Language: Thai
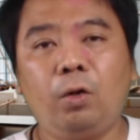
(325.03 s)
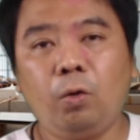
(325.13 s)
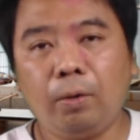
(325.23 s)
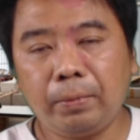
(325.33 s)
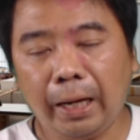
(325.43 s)

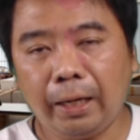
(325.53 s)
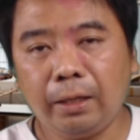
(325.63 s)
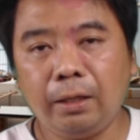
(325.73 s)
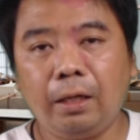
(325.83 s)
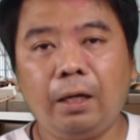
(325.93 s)
รวมทั้ง
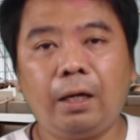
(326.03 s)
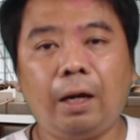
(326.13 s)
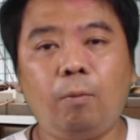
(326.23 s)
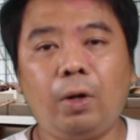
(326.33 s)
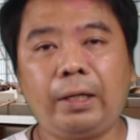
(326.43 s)
ก
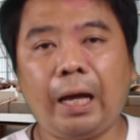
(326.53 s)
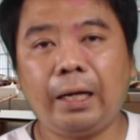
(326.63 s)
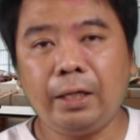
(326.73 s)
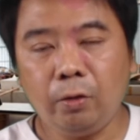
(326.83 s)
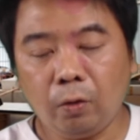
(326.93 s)
ระบวนการ
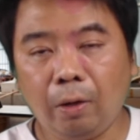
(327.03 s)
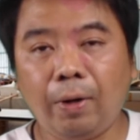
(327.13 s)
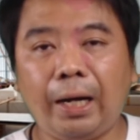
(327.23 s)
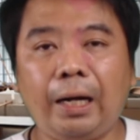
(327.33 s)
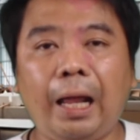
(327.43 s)
ที่อยู่ระห
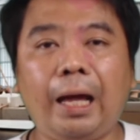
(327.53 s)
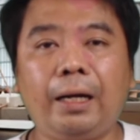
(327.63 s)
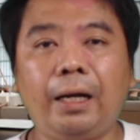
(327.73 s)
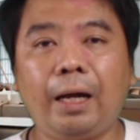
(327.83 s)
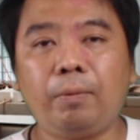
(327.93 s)
ว่างกลาง
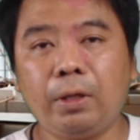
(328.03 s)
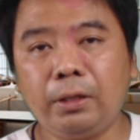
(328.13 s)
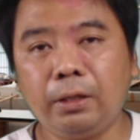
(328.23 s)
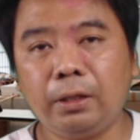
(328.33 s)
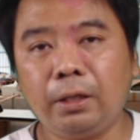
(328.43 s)
นะครับ ก็
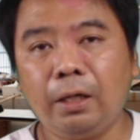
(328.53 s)
คือ